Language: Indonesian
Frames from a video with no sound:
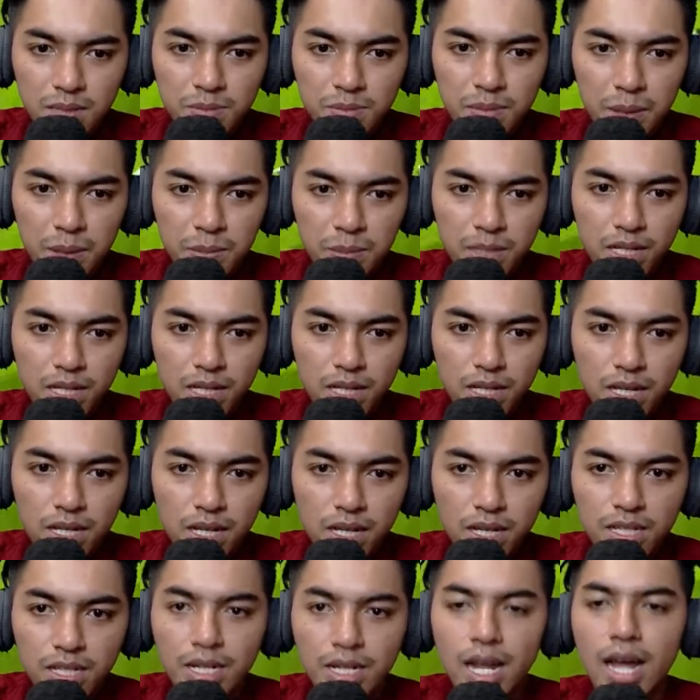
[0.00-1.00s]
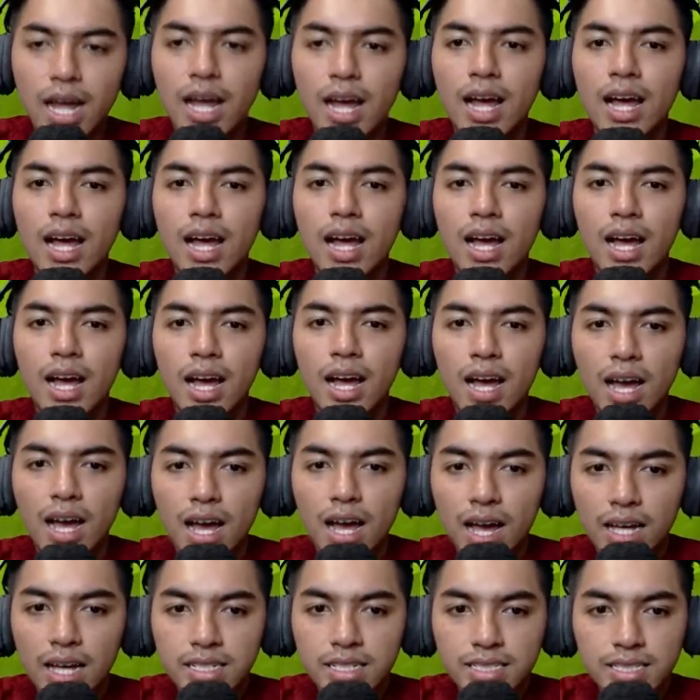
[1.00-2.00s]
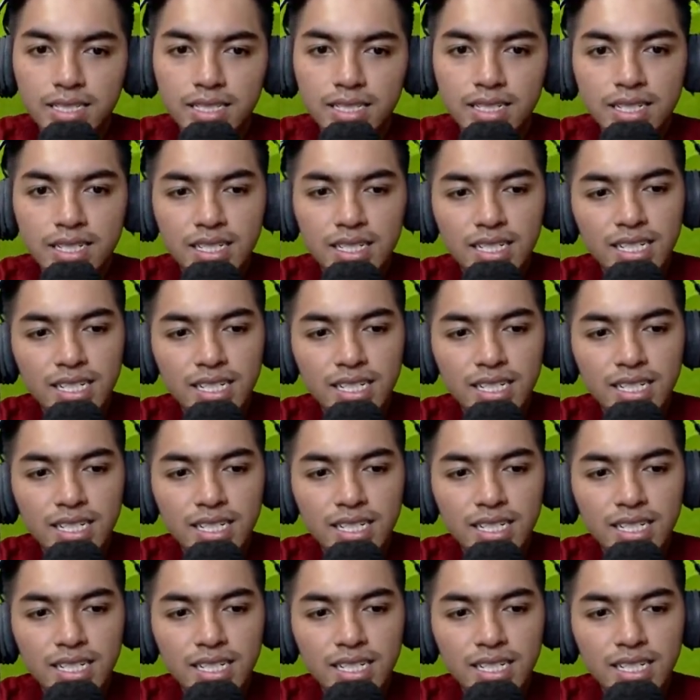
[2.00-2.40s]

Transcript: babe nice